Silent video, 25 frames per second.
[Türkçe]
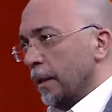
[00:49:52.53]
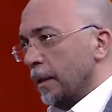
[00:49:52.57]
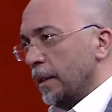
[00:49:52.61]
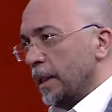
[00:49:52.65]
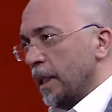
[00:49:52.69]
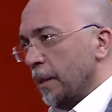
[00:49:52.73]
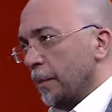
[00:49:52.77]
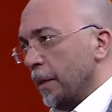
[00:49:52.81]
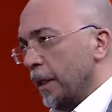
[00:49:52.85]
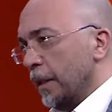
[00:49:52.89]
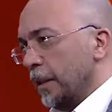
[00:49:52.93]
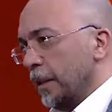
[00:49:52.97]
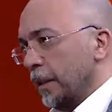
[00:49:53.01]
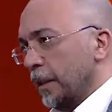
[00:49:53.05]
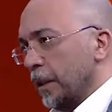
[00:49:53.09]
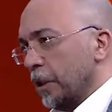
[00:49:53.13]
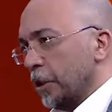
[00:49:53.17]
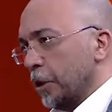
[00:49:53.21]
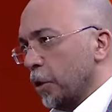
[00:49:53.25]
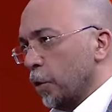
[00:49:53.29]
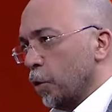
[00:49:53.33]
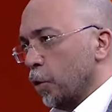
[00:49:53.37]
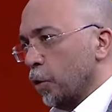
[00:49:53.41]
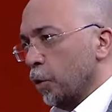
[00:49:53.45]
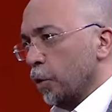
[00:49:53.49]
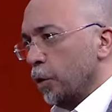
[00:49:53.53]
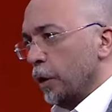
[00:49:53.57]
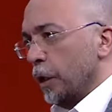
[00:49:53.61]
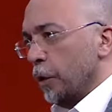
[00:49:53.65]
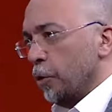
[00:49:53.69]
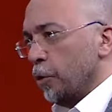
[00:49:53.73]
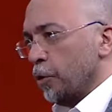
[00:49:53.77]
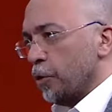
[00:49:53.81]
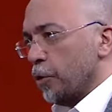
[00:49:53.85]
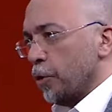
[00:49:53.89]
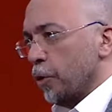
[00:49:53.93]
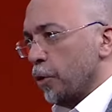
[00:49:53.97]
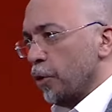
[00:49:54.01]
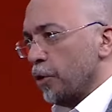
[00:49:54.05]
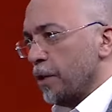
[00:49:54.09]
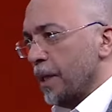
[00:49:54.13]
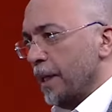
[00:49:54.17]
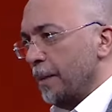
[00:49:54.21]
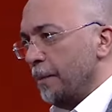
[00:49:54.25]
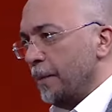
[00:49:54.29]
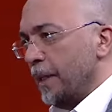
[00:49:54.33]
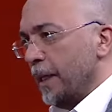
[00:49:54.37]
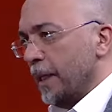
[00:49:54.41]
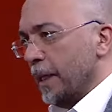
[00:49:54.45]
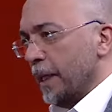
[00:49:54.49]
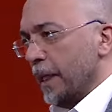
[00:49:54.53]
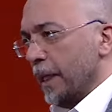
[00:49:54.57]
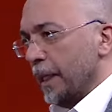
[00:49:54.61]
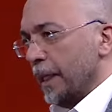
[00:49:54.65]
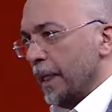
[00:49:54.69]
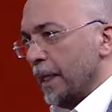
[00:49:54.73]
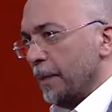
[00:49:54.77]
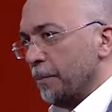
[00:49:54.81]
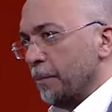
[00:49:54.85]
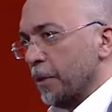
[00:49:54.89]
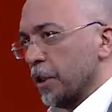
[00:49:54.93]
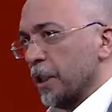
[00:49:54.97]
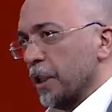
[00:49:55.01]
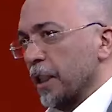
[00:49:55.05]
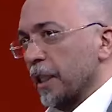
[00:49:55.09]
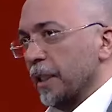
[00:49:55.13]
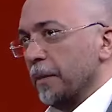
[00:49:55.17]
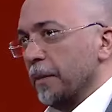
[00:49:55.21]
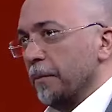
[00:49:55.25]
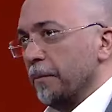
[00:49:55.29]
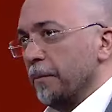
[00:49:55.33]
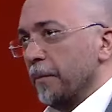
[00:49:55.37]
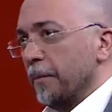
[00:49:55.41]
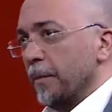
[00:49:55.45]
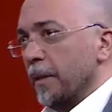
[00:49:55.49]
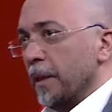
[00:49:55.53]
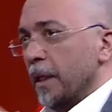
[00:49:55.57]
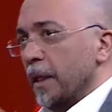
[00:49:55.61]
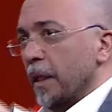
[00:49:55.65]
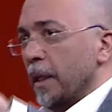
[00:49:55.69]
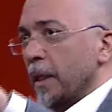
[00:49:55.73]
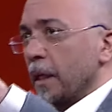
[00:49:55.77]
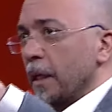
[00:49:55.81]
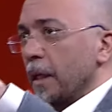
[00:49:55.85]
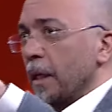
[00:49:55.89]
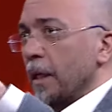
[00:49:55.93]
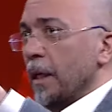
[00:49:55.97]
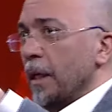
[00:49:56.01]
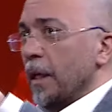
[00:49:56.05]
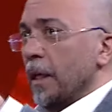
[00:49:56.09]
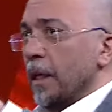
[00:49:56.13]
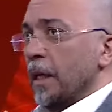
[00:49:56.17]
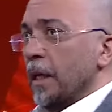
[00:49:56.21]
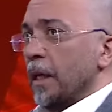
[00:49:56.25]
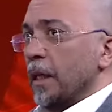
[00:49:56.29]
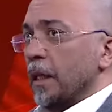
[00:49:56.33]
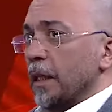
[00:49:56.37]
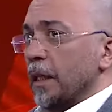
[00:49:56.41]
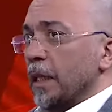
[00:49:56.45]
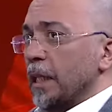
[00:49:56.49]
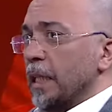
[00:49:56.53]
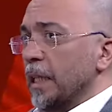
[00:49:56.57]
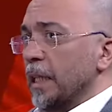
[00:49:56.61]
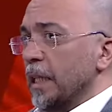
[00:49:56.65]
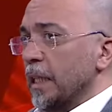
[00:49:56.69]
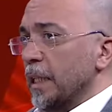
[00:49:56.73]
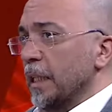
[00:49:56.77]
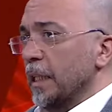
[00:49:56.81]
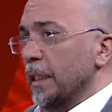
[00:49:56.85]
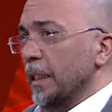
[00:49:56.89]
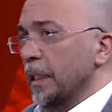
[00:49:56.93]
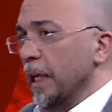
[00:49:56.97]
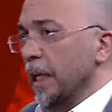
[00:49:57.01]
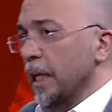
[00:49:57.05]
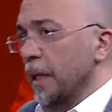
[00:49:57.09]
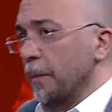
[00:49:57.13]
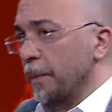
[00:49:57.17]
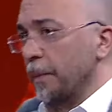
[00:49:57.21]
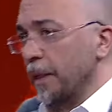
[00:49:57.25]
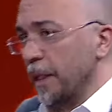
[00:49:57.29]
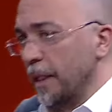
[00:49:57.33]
Kemal Kılıçdaroğlu ile Özgür Özel bir araya gelmişler. Aa. Kırgınlara